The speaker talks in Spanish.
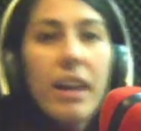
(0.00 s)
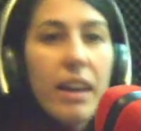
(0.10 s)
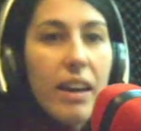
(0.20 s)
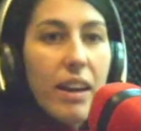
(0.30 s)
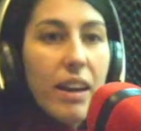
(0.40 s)

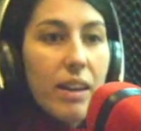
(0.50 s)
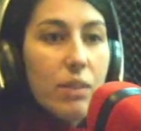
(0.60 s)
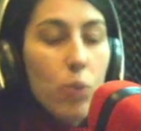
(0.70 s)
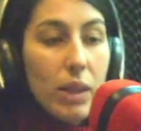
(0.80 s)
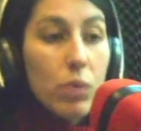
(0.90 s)
eh,
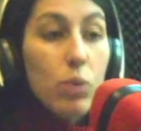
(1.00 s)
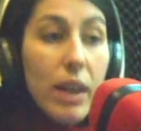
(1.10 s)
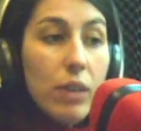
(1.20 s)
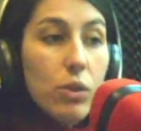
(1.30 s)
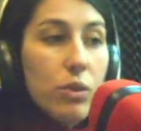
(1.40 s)
durante un
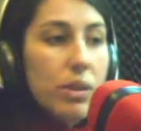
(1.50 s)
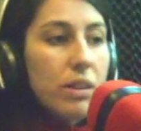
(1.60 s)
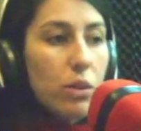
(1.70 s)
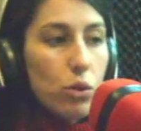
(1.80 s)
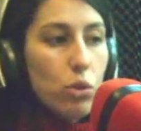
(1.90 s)
año. Es
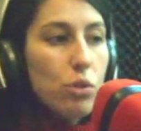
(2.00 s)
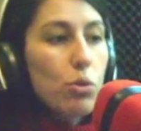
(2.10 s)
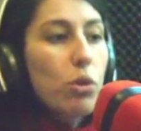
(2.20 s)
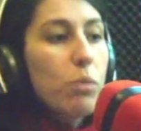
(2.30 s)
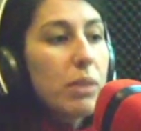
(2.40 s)
decir, nosotros nos
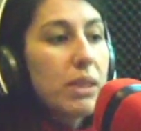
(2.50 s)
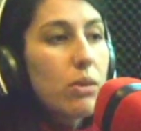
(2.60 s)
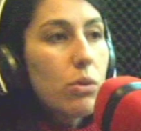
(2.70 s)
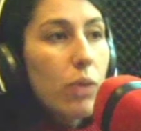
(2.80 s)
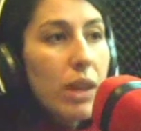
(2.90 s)
hemos
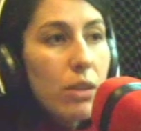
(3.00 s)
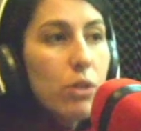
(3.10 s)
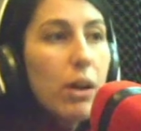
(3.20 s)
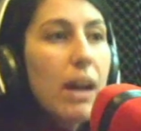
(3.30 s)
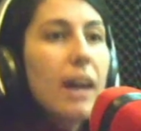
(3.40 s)
comprometido en un
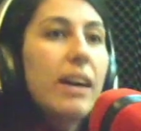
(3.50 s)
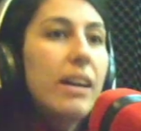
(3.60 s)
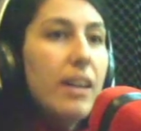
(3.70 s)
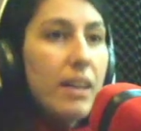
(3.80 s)
año a,